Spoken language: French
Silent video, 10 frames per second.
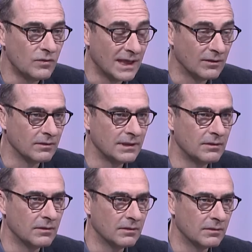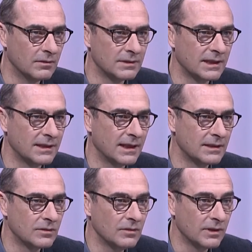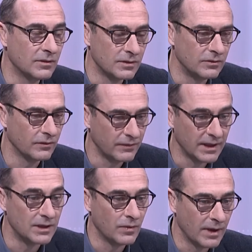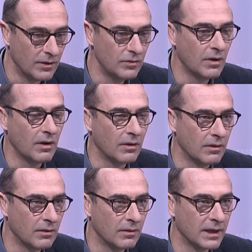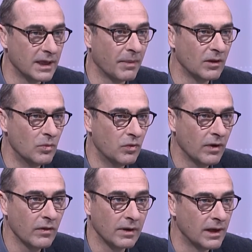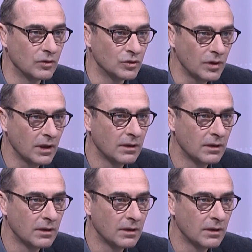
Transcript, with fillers: vous attendez de, cette élection et de, du fait qu'il soit élu en, et qu'il prenne le pouvoir dans quelques jours Qu'est-ce que